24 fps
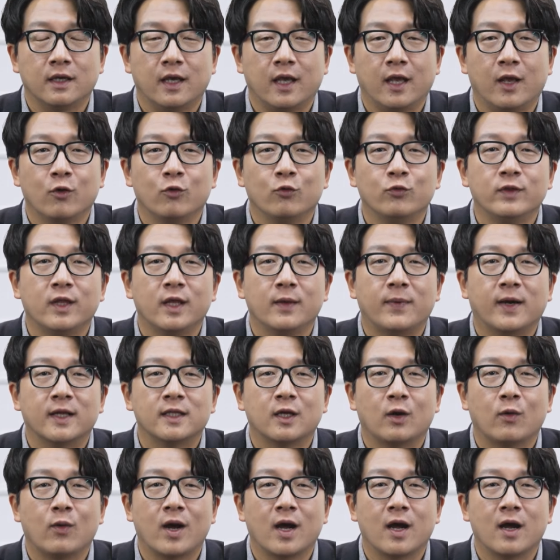해운대
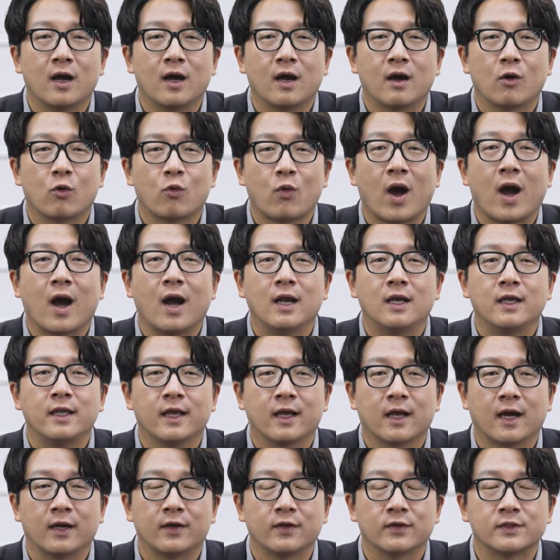바다와 광안리에
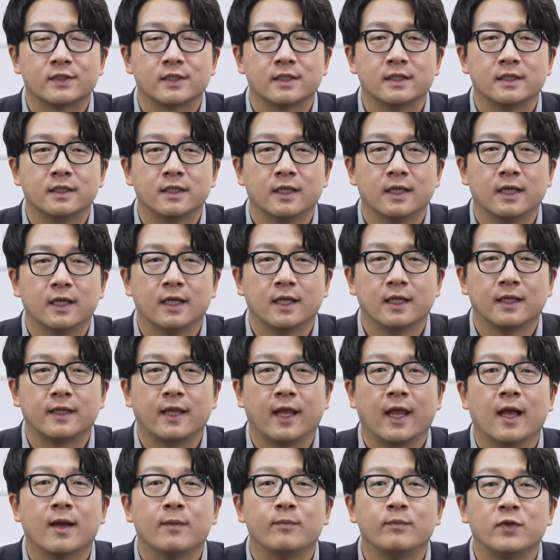가려진
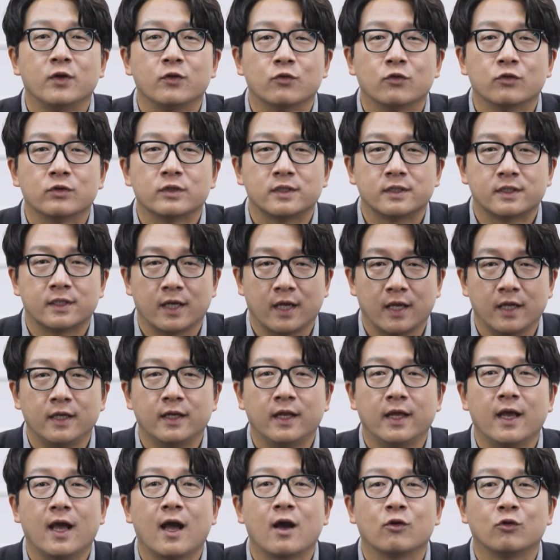대한민국 제1의
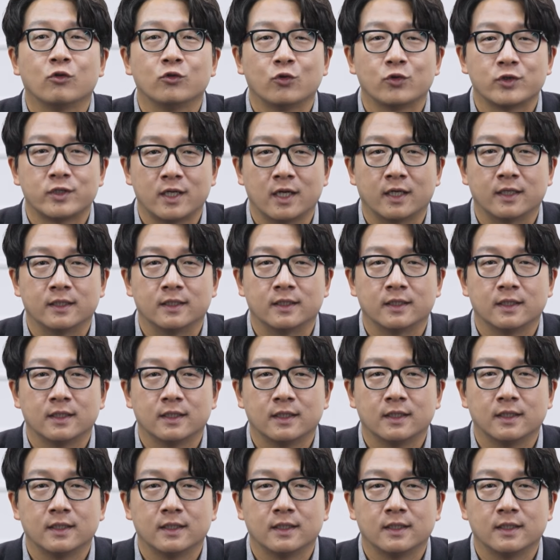항구도시라는